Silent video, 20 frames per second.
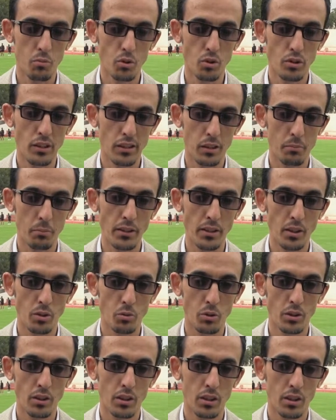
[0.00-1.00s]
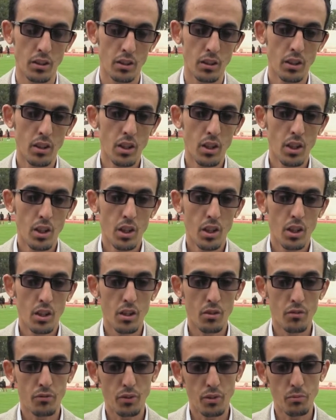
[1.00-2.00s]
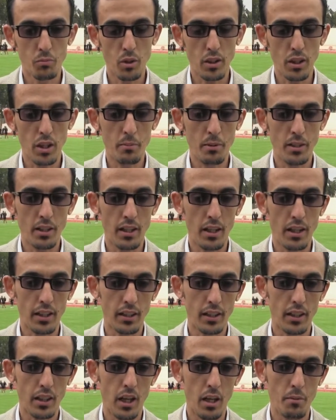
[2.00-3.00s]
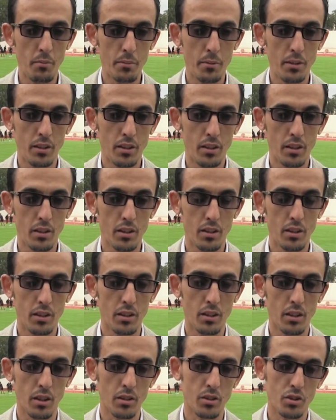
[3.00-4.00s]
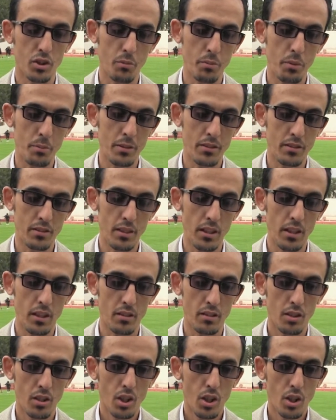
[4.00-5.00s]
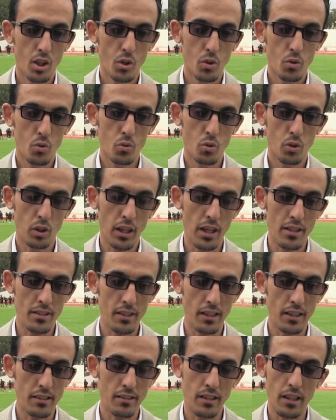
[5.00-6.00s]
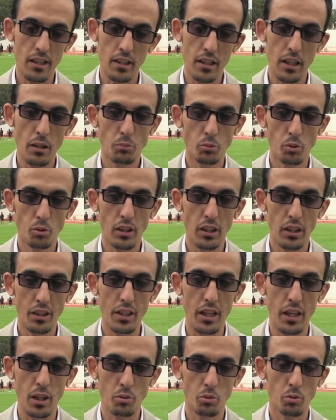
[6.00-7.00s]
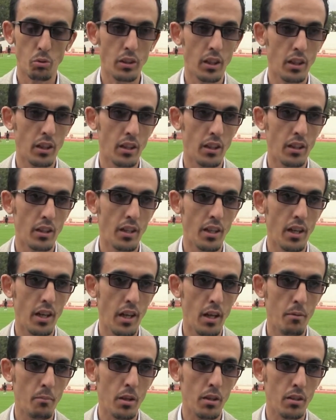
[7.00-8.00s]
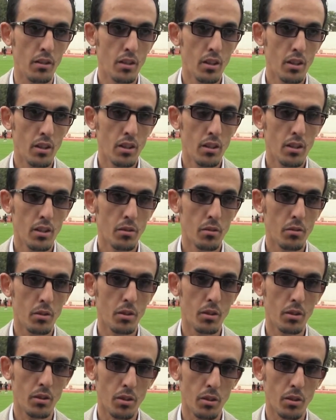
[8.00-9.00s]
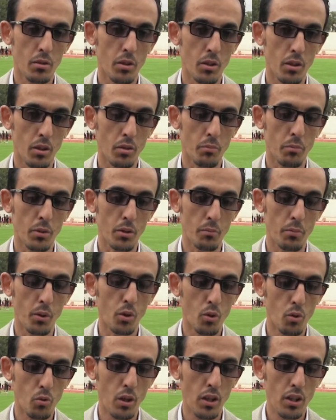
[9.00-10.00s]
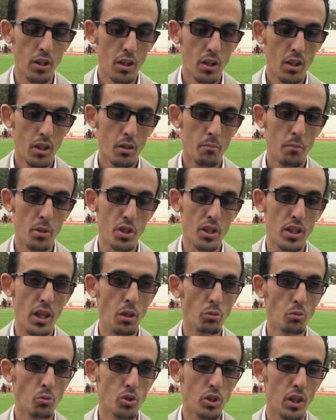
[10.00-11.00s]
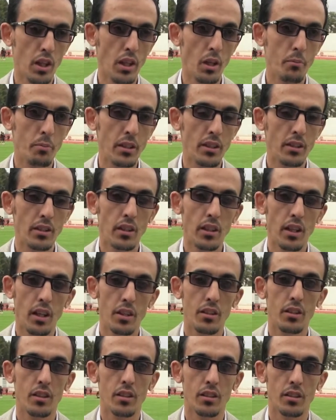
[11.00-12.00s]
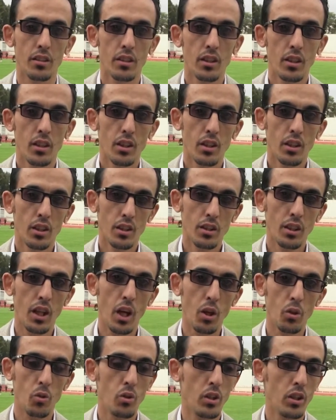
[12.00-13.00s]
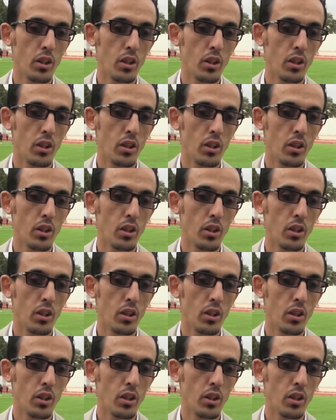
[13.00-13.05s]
مولوديه البيض وين في المقابله الاخيره امام آه، آه، شبيبه تيارت تاعها الحمد لله احنا عاودوا لنا الامل آه، بقوه باش نعاودوا ان شاء الله باذن الله نحقوا